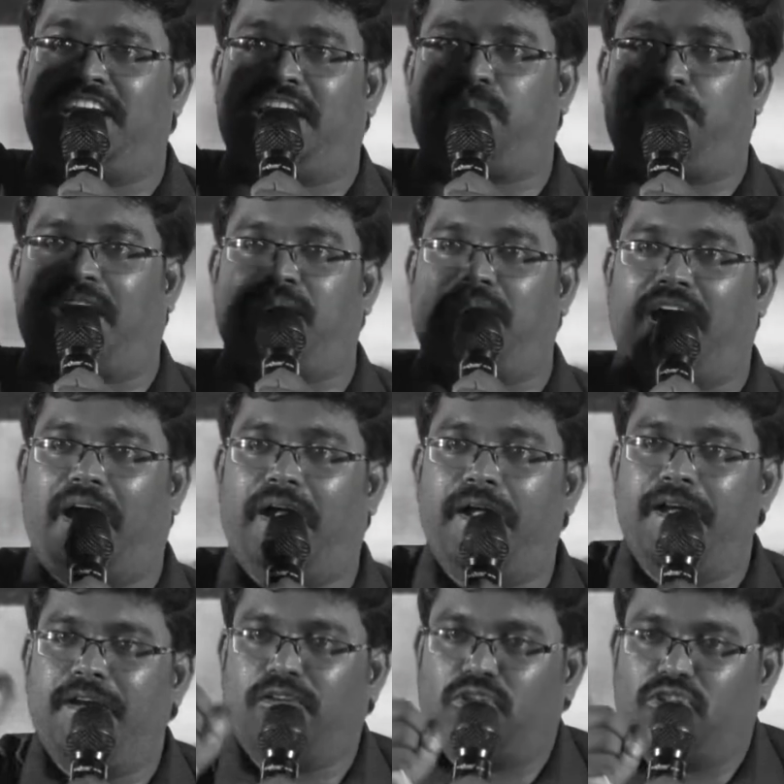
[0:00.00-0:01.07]
తండ్రి ప్రేమ
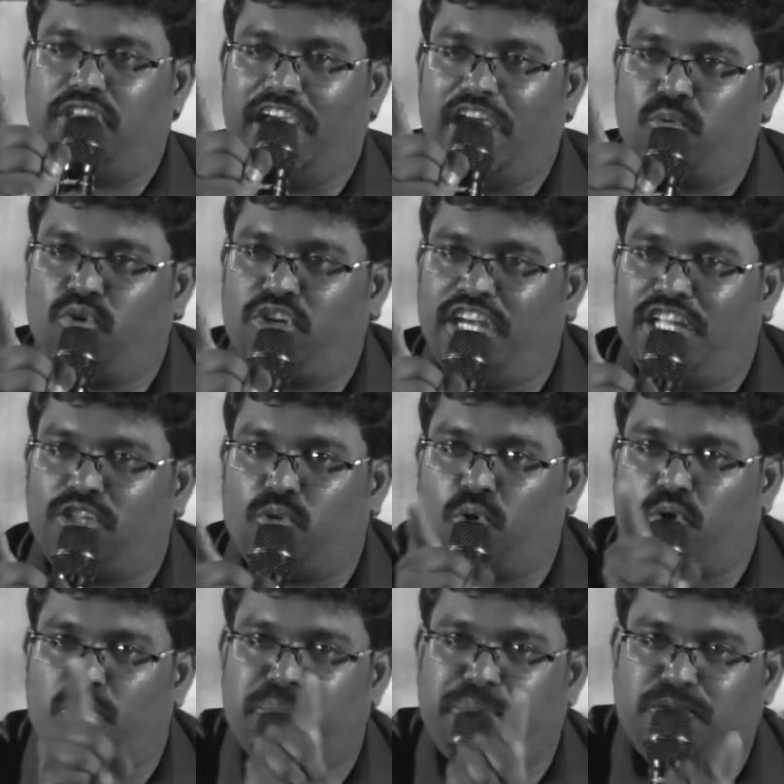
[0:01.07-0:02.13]
దేవుణ్ణి
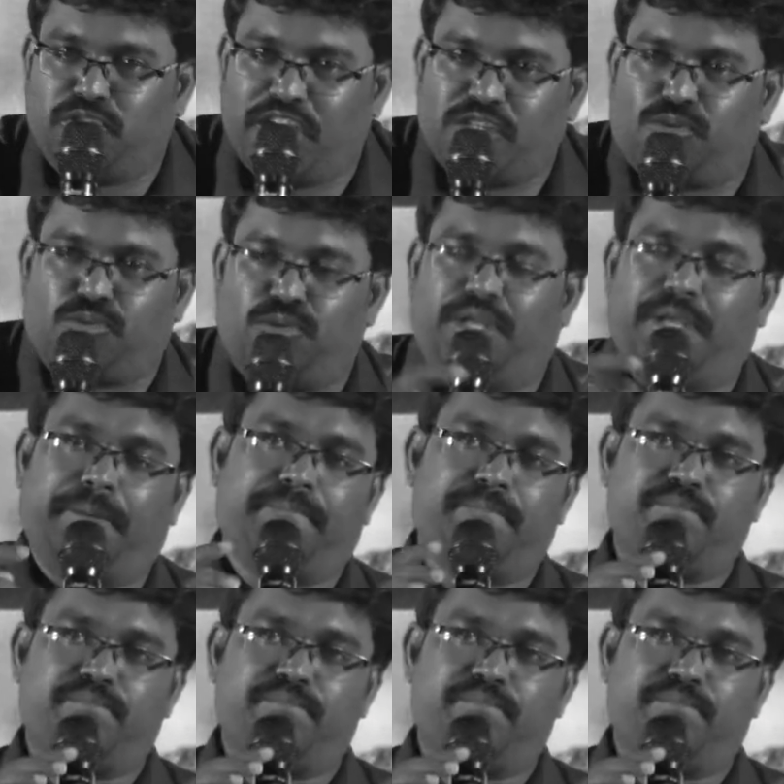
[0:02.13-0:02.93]
దూరం చేసుకుని